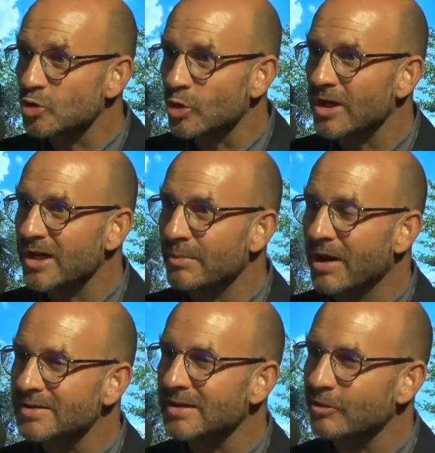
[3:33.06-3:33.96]
sur le
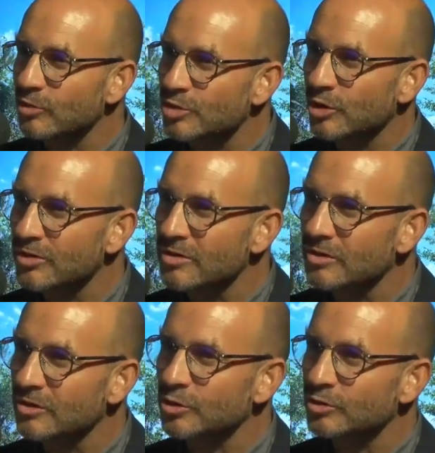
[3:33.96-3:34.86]
climat, ça fonctionne
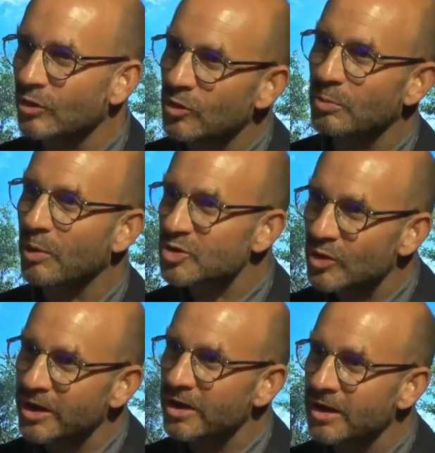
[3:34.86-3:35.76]
euh, souvent, on pense que
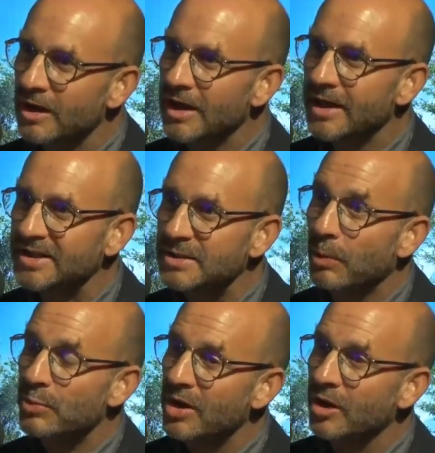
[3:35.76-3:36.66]
les quartiers
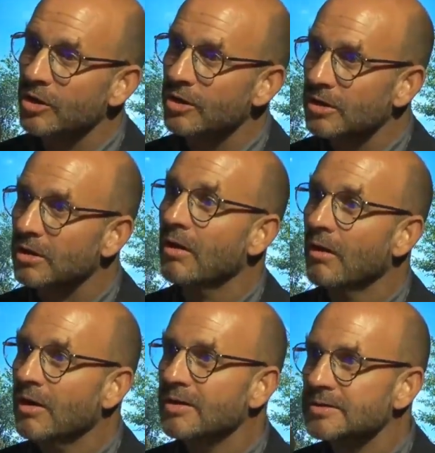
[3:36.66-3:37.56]
populaires ne
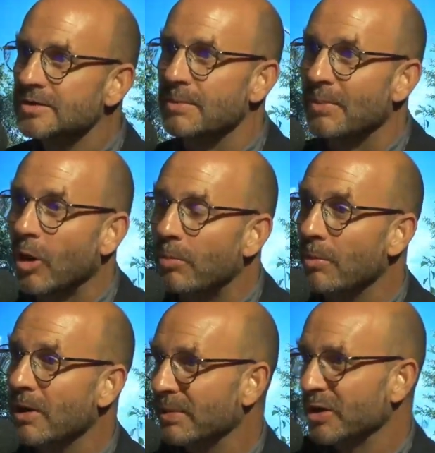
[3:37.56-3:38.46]
c'est pas leur
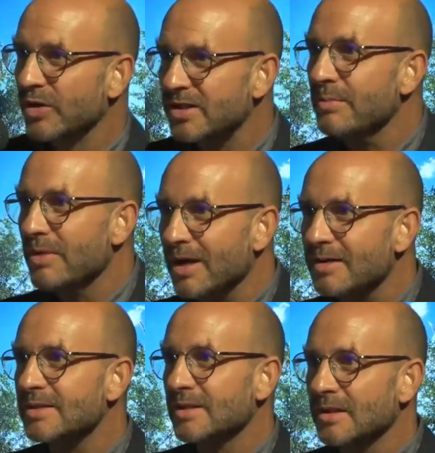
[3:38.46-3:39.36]
première priorité, mais
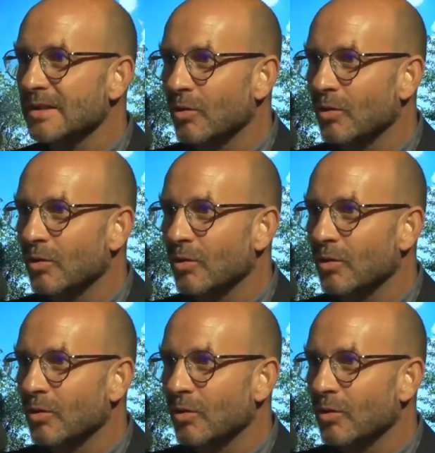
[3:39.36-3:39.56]
là, c'est.